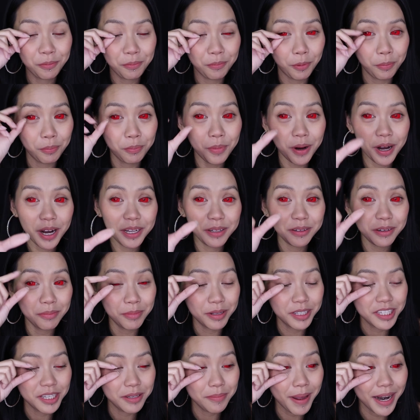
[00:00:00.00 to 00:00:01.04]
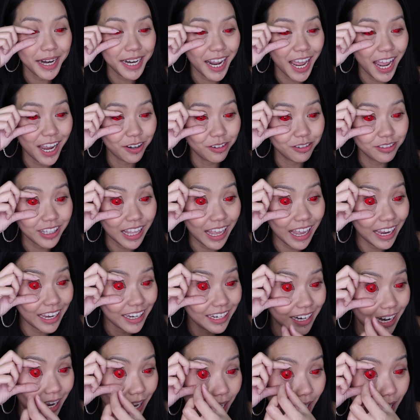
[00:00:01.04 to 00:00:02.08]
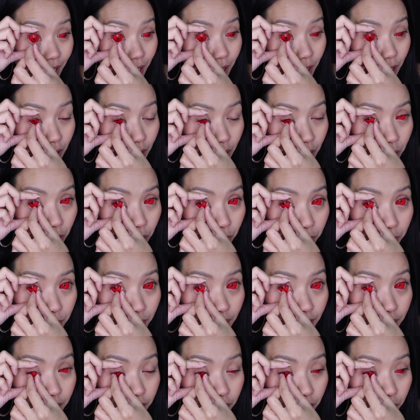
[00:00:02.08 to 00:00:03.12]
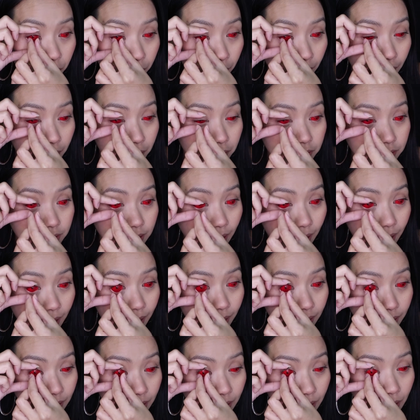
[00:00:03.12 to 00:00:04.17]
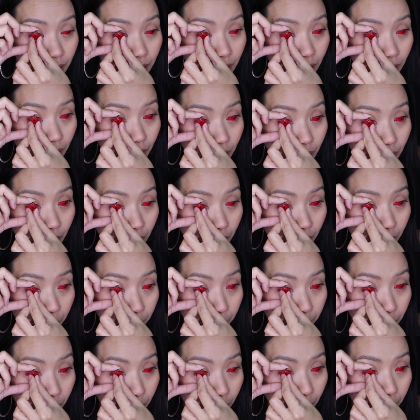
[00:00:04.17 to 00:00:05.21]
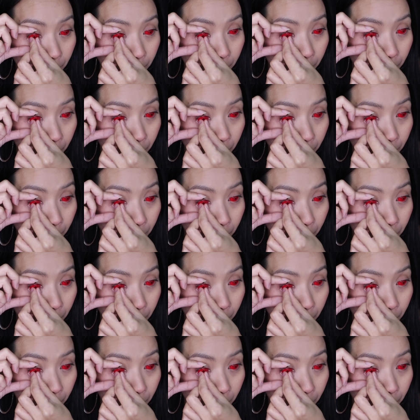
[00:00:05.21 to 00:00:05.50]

Một bên thì mình sẽ banh hai ngón tay ra Một bên dùng hai ngón tay Bớt